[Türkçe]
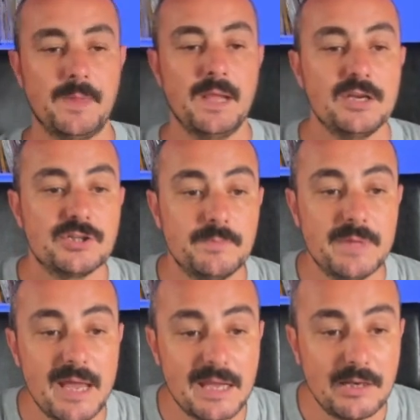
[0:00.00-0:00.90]
Şimdi
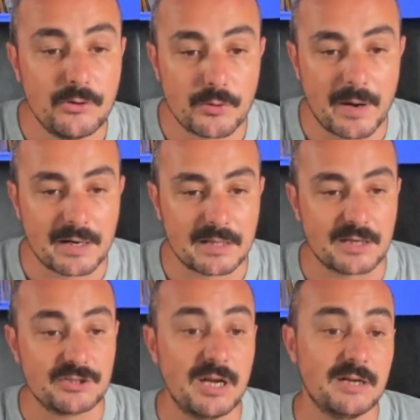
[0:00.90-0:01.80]
neye geliyorum
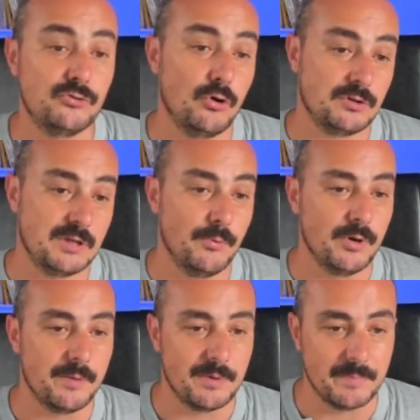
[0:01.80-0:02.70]
arkadaşlar? 4 ile
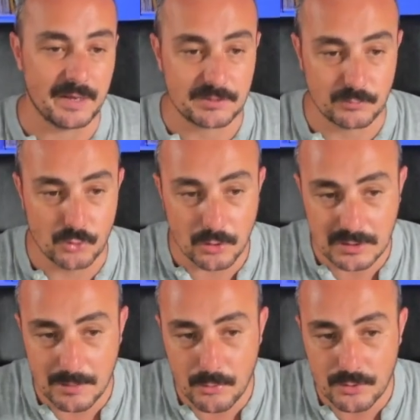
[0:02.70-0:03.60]
bölünebilmeye. Şimdi
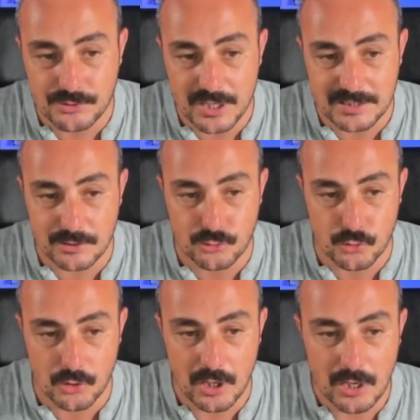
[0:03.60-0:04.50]
4 ile bölünecekse
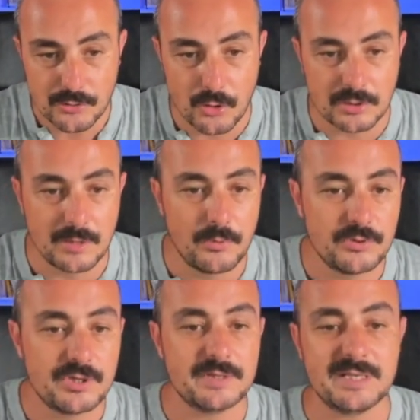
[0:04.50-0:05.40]
şu 4 ile
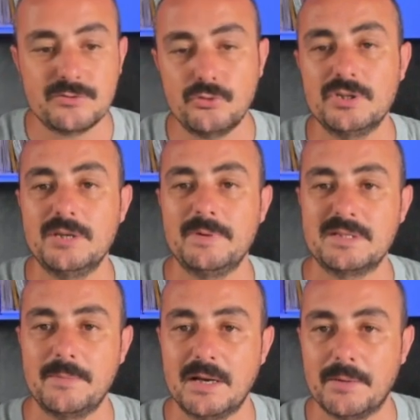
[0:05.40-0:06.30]
bölünecekse son iki
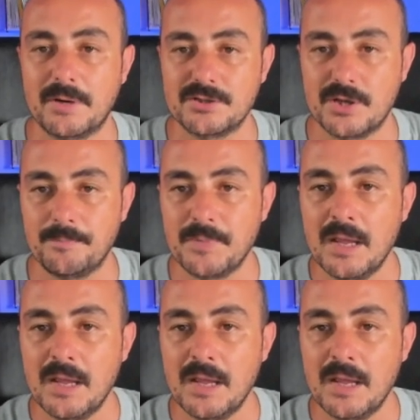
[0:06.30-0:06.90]
basamağına bakacağım.